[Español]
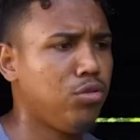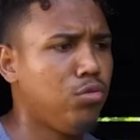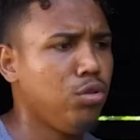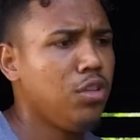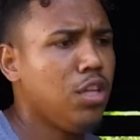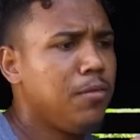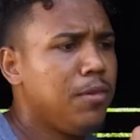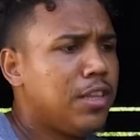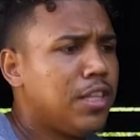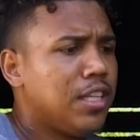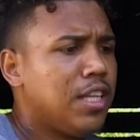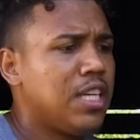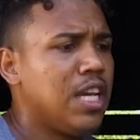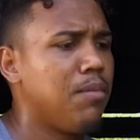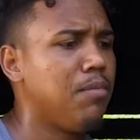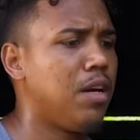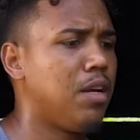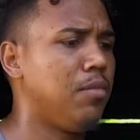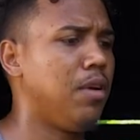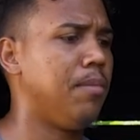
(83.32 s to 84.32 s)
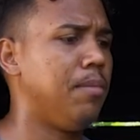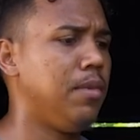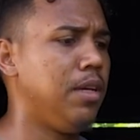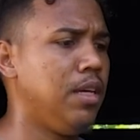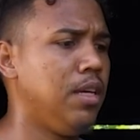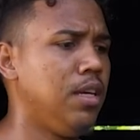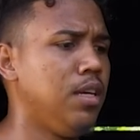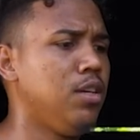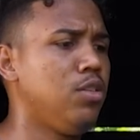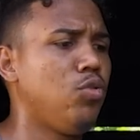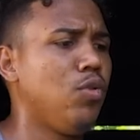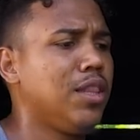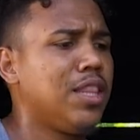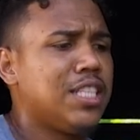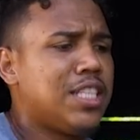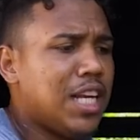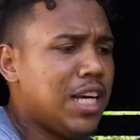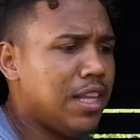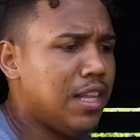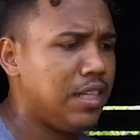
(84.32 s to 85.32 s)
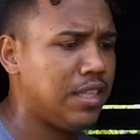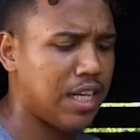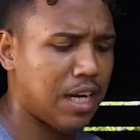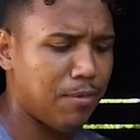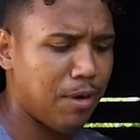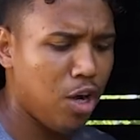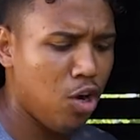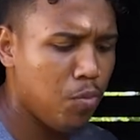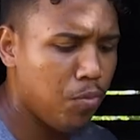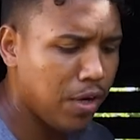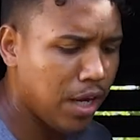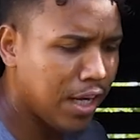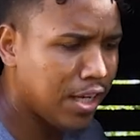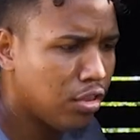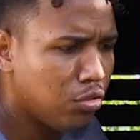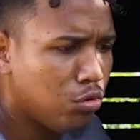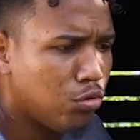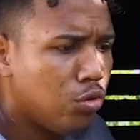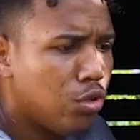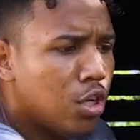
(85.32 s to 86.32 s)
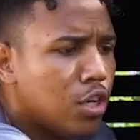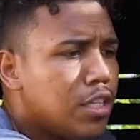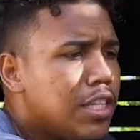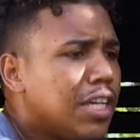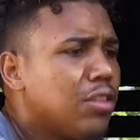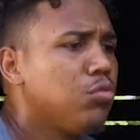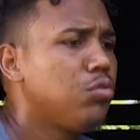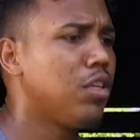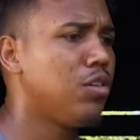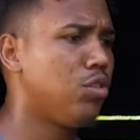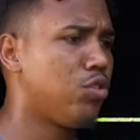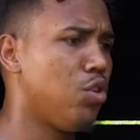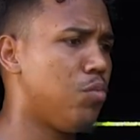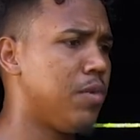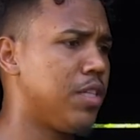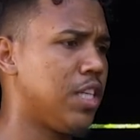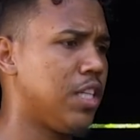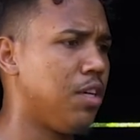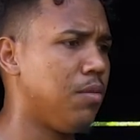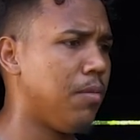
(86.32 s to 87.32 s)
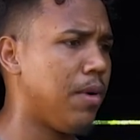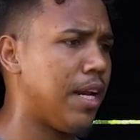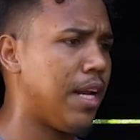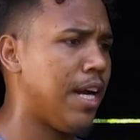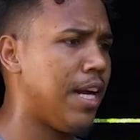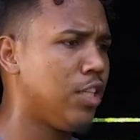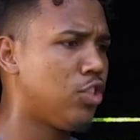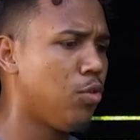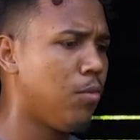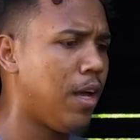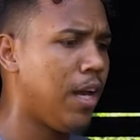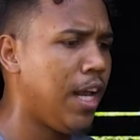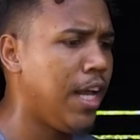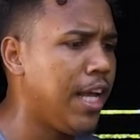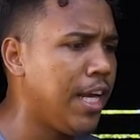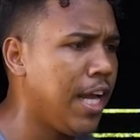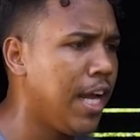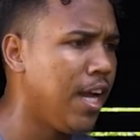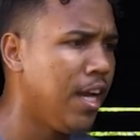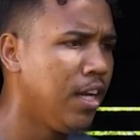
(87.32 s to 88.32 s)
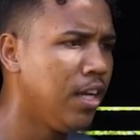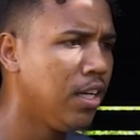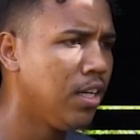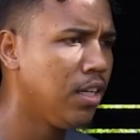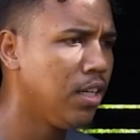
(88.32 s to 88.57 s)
tú debiste de llamarme a mí. Yo hasta salía del trabajo porque es que tú ya tú tienes ocho meses de embarazo, Valeria.